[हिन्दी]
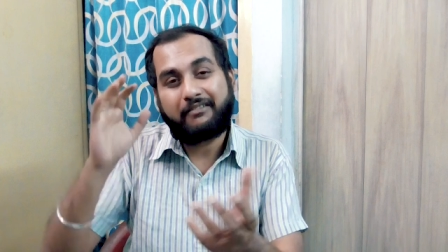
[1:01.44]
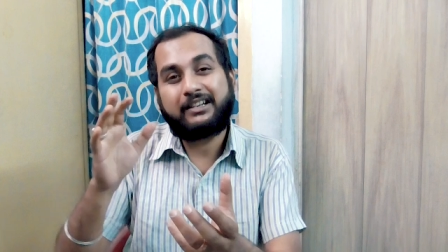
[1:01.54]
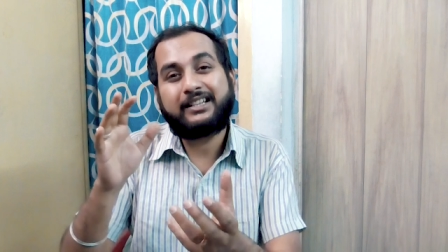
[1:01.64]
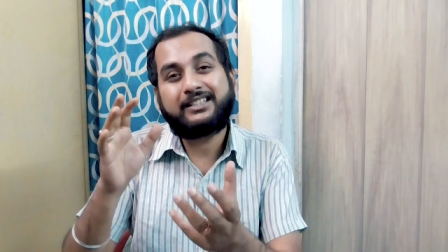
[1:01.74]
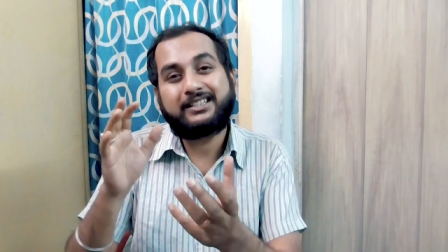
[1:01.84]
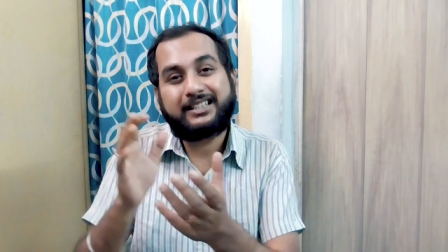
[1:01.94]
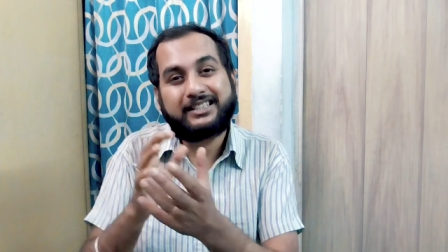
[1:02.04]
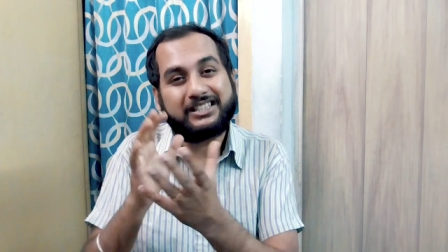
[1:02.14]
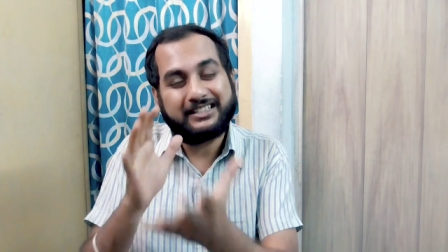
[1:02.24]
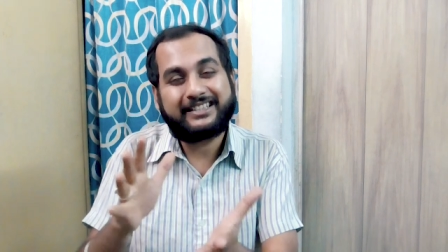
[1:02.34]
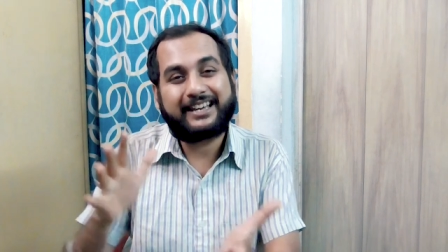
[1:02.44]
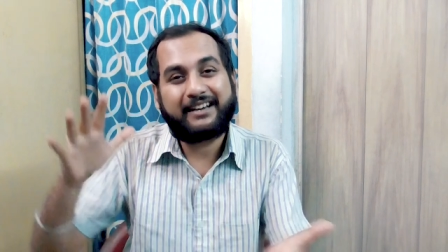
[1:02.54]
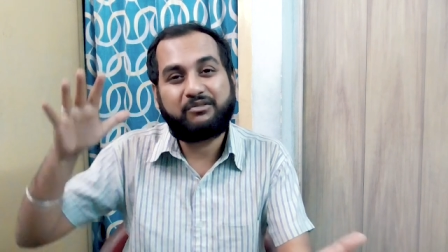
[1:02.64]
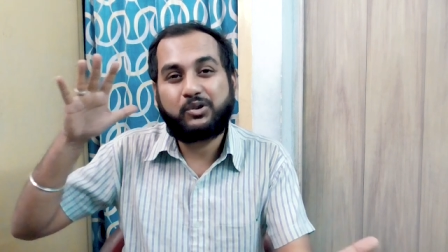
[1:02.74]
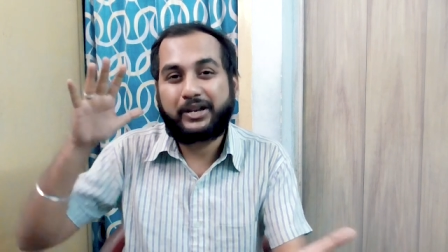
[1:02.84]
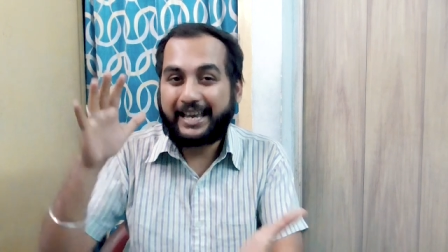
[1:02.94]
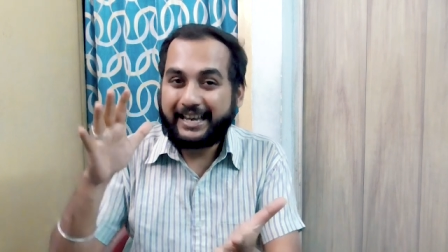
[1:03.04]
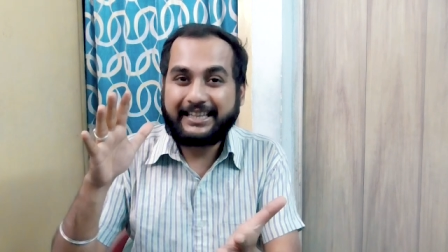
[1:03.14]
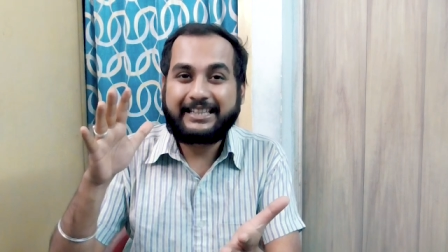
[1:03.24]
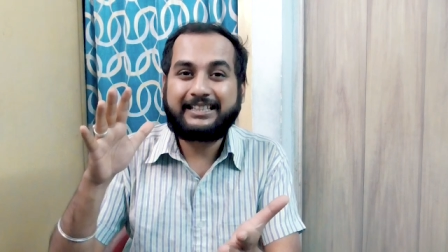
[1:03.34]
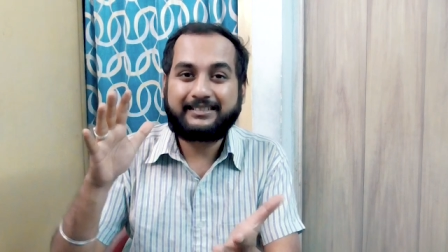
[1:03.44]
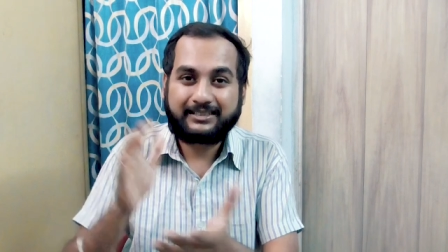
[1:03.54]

ट्रैवलिंग के चीज़ें हैं वो एक ही